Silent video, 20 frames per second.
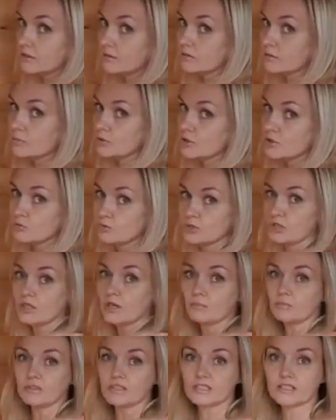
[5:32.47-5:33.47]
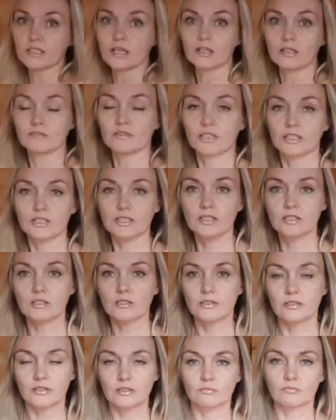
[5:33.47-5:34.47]
Вот почему-то я перестала входить,
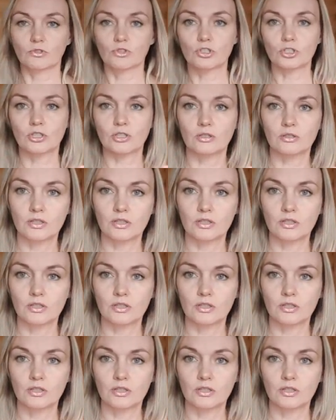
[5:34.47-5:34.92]
немножко